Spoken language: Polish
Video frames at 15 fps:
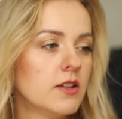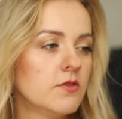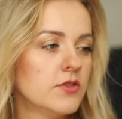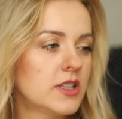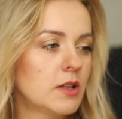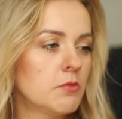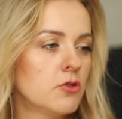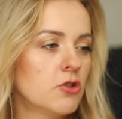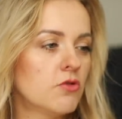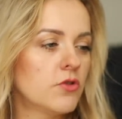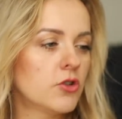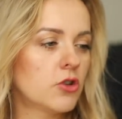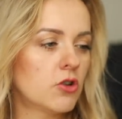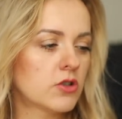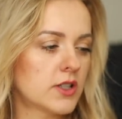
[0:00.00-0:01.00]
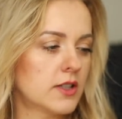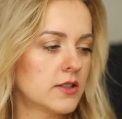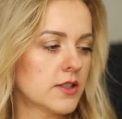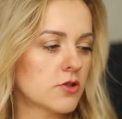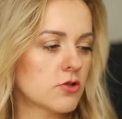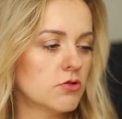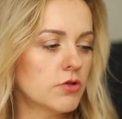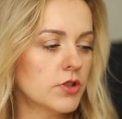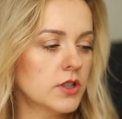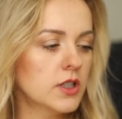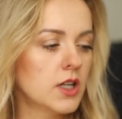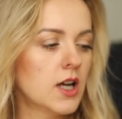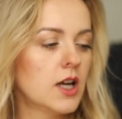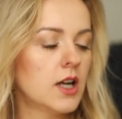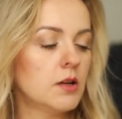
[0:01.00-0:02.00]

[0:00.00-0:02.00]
Witaminowy koktajl do skóry.